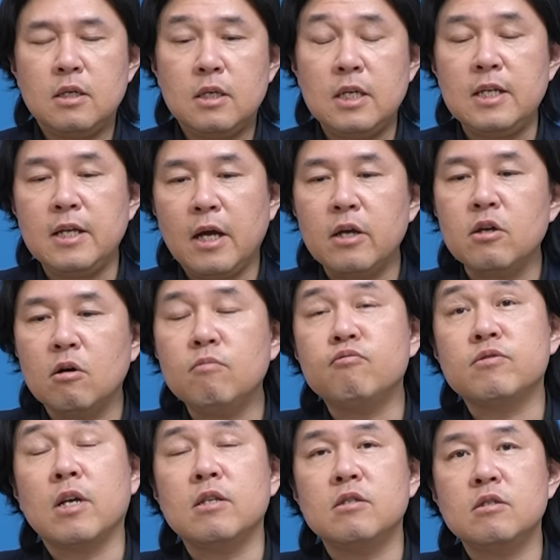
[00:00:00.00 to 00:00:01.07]
이리하여
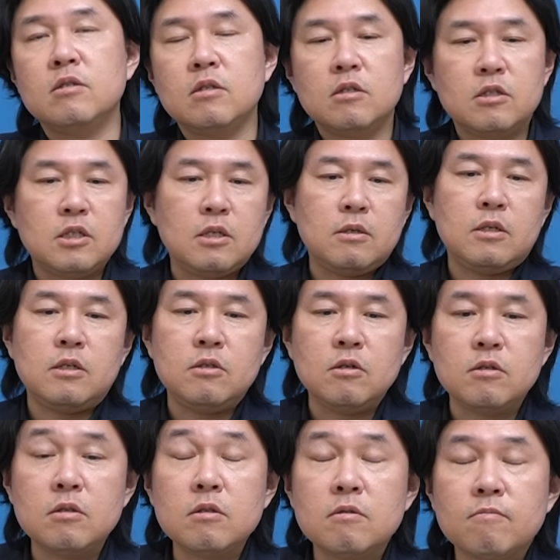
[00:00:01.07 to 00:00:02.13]

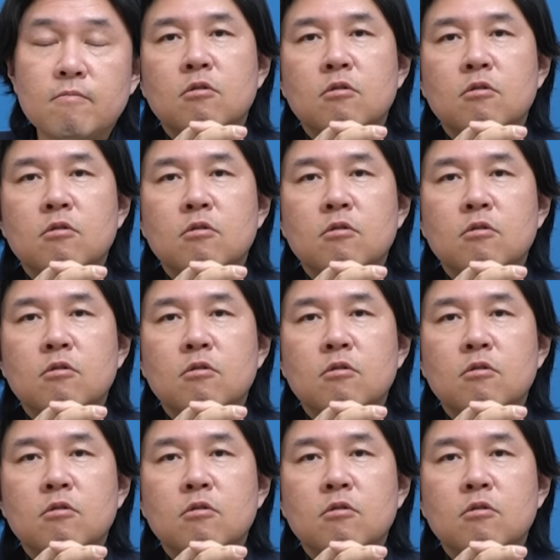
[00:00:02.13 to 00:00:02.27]
부산시는